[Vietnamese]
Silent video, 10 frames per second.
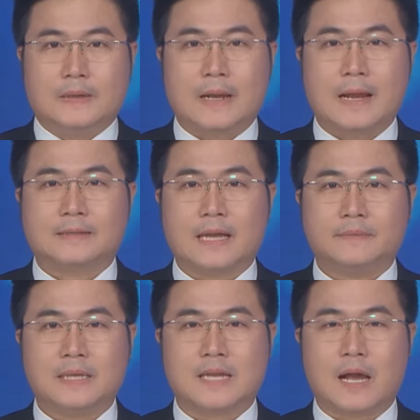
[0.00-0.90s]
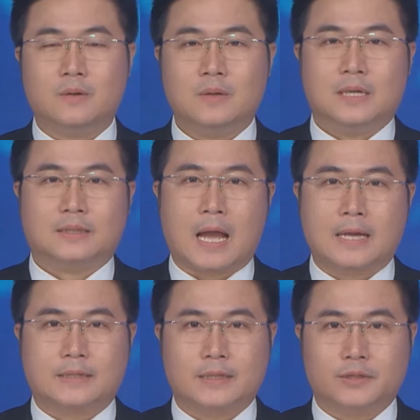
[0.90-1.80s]
Ngày 8 tháng 6,
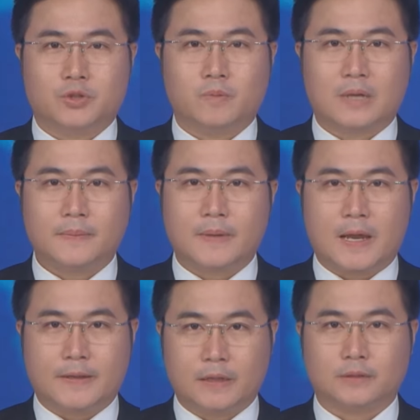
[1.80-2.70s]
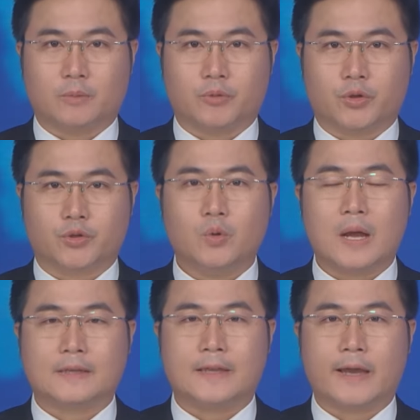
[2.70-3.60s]
tại trường trung cấp nghề dân tộc nội trú
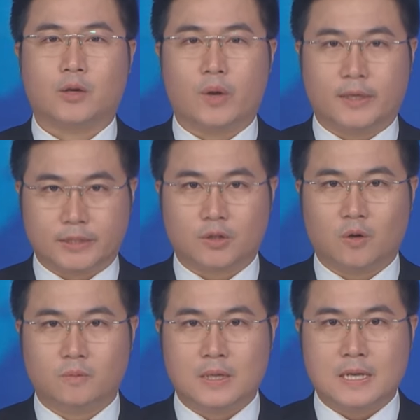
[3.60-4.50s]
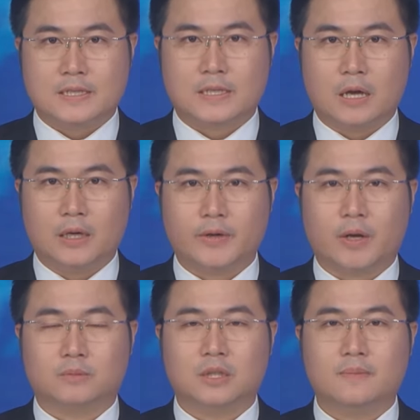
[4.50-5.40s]
An Giang, huyện Tri Tôn, Sở Lao
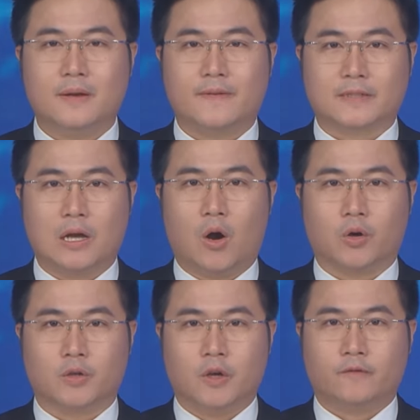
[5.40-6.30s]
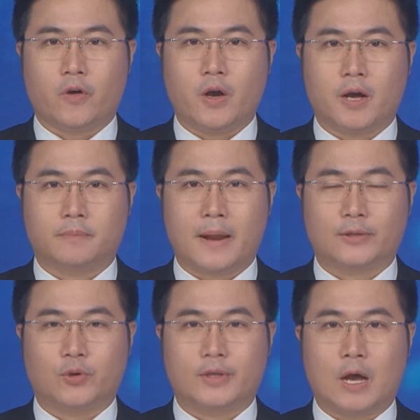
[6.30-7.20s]
động Thương binh và Xã hội phối hợp
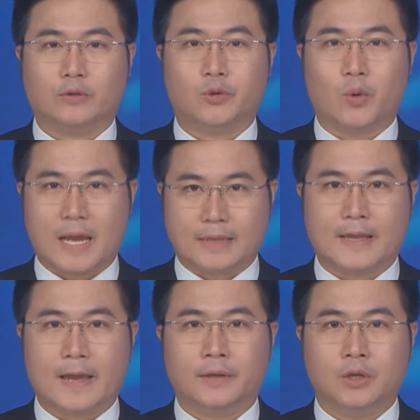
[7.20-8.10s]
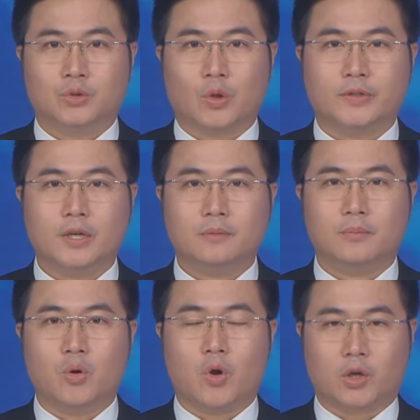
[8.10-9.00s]
Ban tuyên giáo tỉnh ủy An Giang tổ
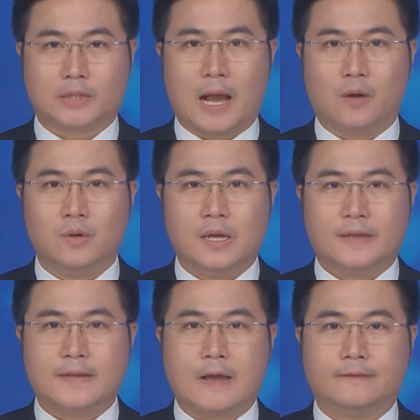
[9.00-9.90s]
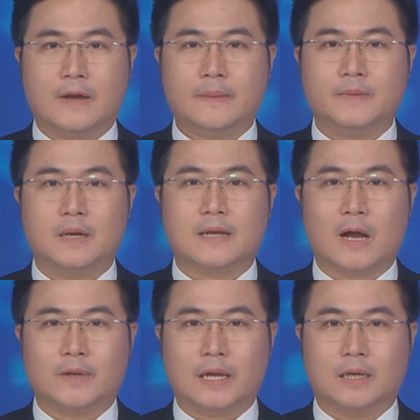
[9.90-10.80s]
chức buổi hội thảo giải pháp nâng
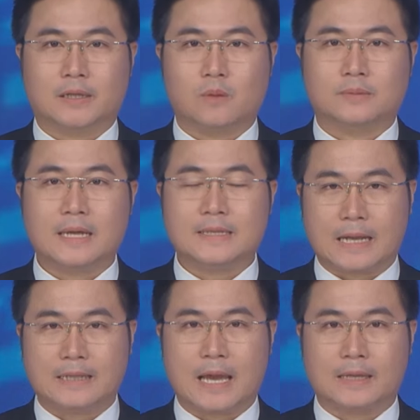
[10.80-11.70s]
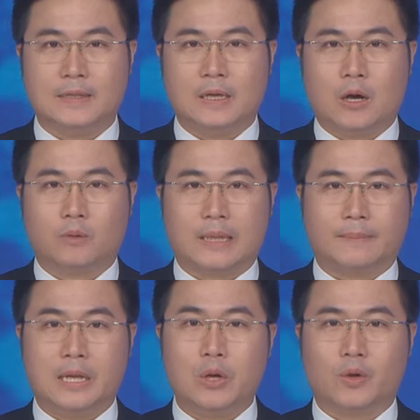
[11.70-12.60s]
cao năng lực công tác giảng dạy, học
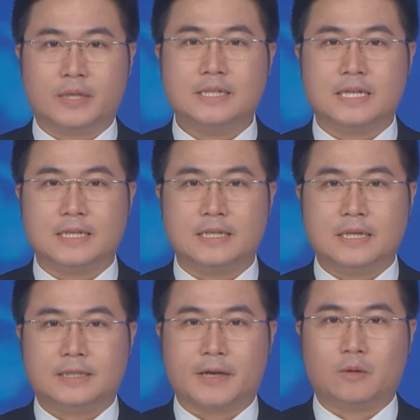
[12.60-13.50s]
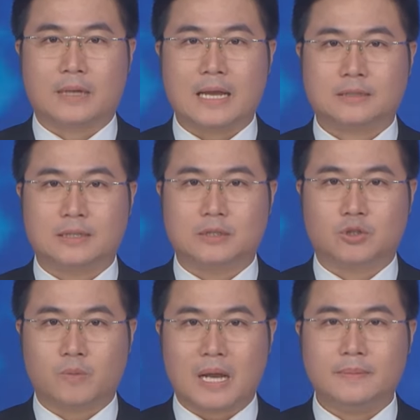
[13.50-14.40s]
tập lý luận chính trị trong các
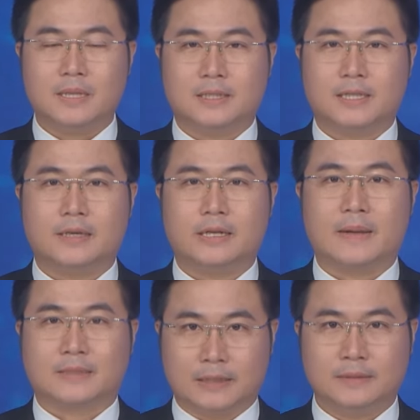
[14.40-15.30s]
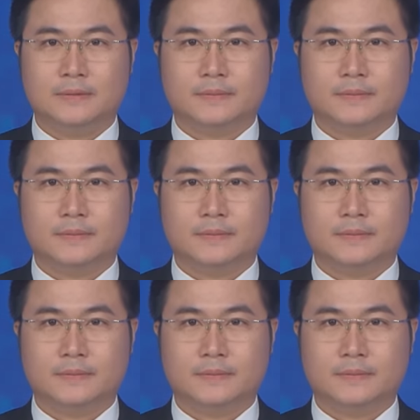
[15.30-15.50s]
trường trung cấp trên địa bàn tỉnh.